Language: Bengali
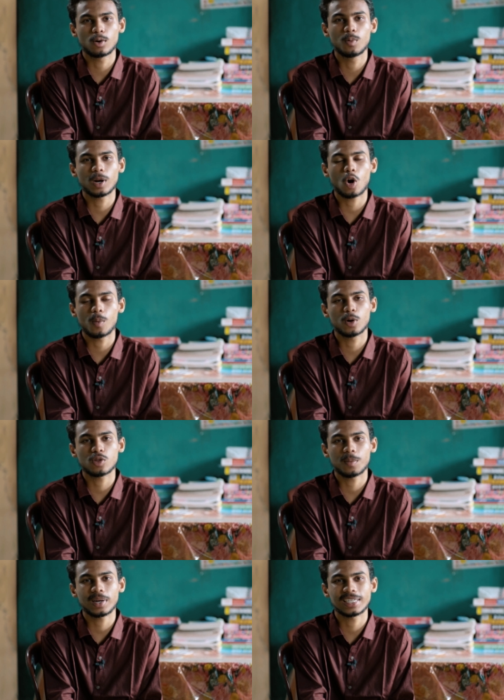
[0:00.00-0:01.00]
যে ঘুমটা কম
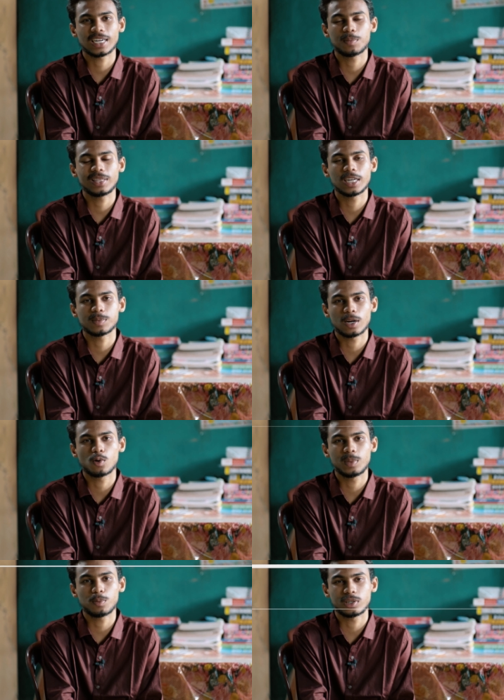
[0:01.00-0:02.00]
হতো আমার সেটা আমি দিনের বেলা ঘুমিয়ে